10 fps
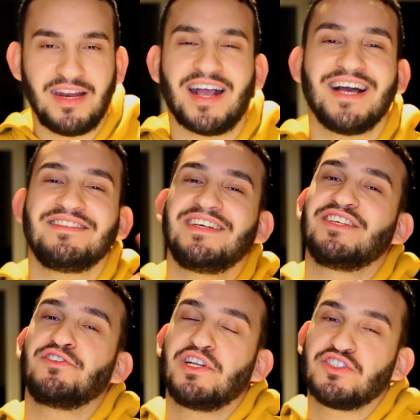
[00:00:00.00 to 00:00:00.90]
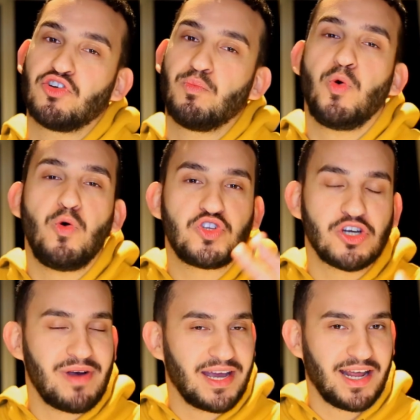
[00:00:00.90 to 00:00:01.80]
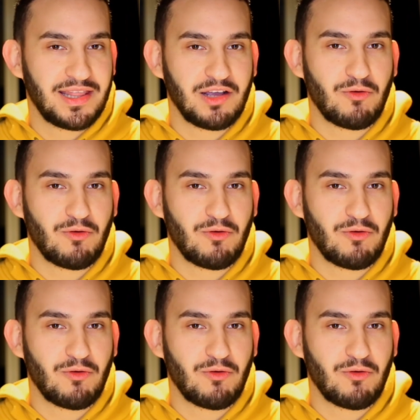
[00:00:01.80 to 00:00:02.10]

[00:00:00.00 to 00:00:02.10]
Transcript: Y las cancelaciones son mucho más grandes